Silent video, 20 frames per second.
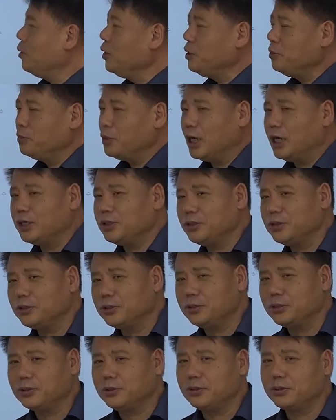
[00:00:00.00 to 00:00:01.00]
거의 뭐
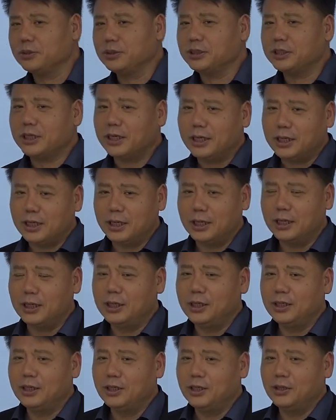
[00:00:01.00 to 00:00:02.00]
합격자나
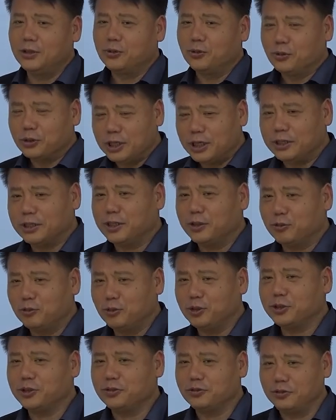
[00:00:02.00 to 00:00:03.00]
동일하다고
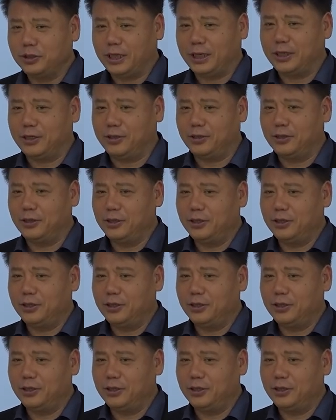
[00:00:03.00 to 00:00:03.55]
보셔도 돼요.